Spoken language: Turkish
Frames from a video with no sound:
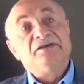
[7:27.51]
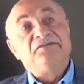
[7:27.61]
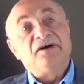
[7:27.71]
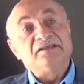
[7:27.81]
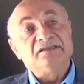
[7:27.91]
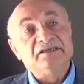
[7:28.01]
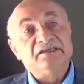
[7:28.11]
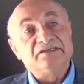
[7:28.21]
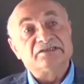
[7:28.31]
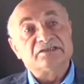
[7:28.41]
İfade
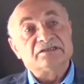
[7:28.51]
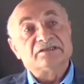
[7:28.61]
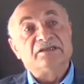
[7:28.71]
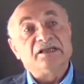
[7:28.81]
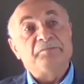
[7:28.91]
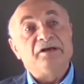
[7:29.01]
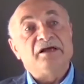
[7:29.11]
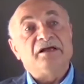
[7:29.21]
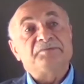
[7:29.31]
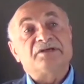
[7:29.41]
ettiğiniz
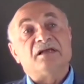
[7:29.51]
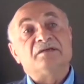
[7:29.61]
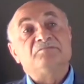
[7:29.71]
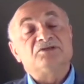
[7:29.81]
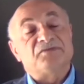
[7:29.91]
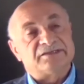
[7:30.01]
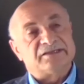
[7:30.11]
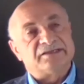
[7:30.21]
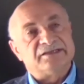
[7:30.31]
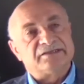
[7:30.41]
tedbirler hepsi alınmış vaziyette.